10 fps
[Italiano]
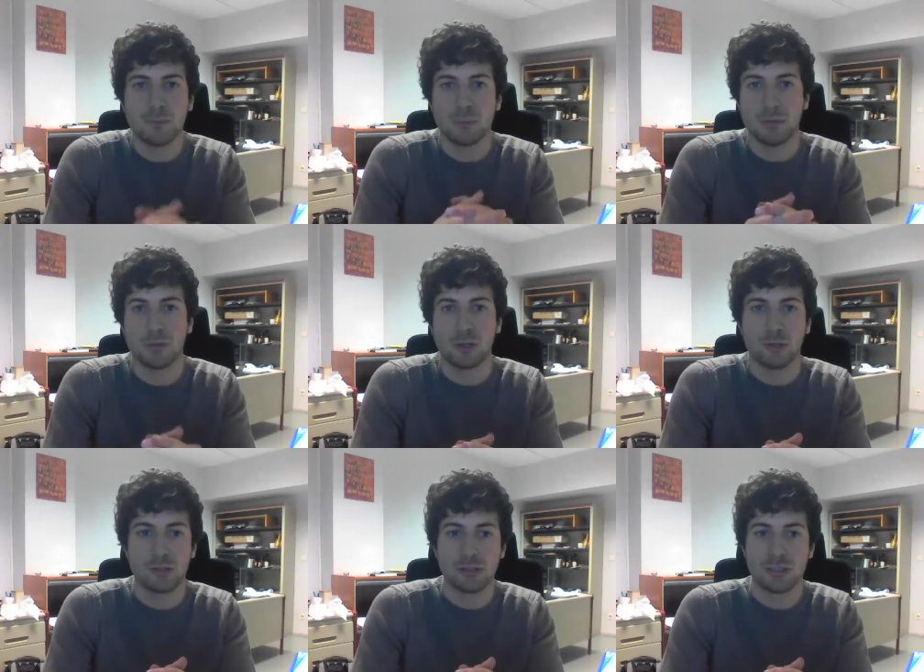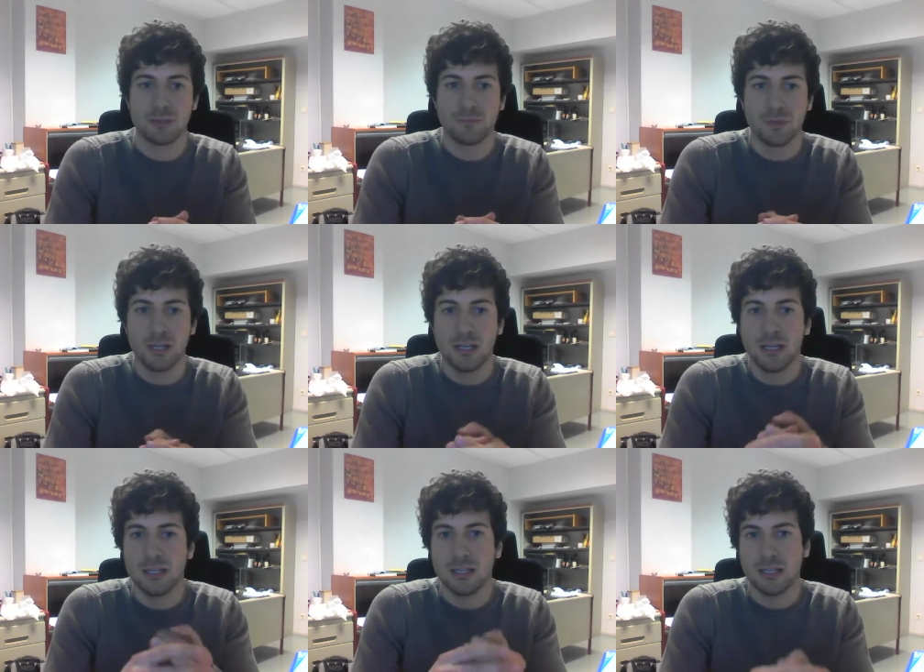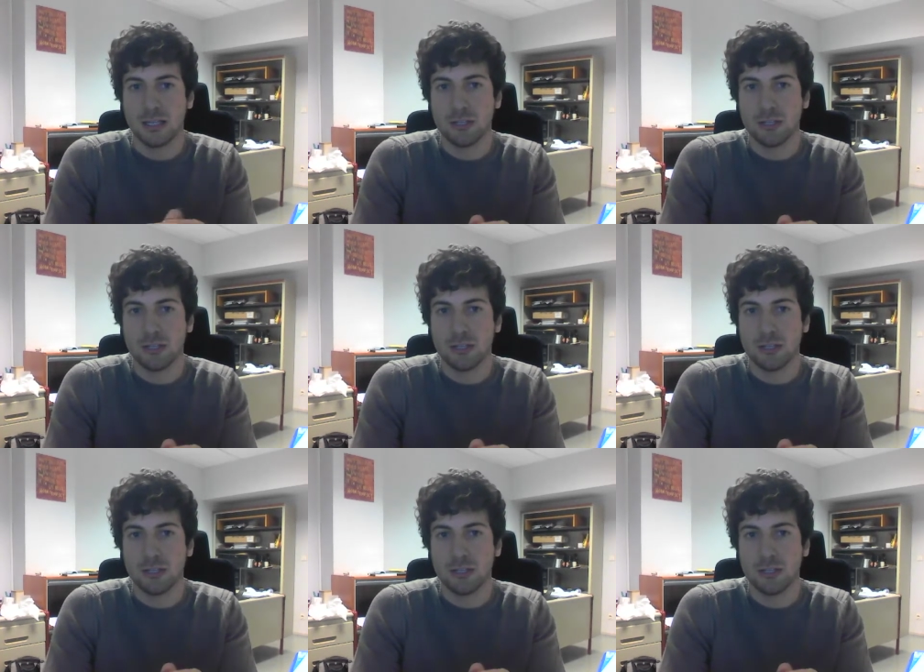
propri percorsi. Eh,